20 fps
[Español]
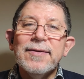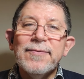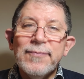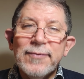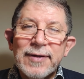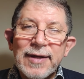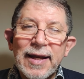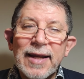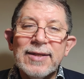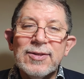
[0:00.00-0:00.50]

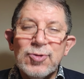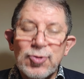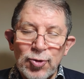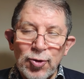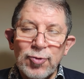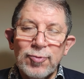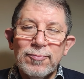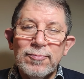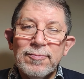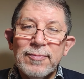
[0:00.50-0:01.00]

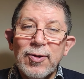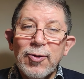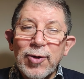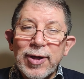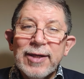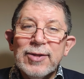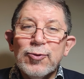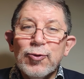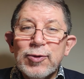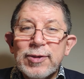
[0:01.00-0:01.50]
relación, lo
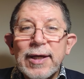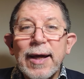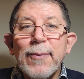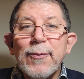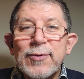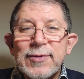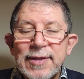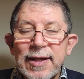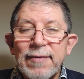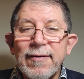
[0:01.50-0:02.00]
que
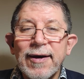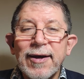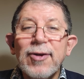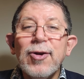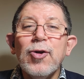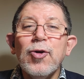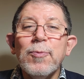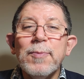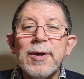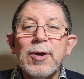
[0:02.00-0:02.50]
escuchamos en el Evangelio
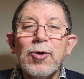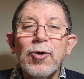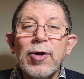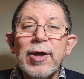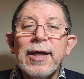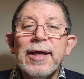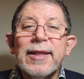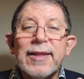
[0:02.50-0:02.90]
del domingo,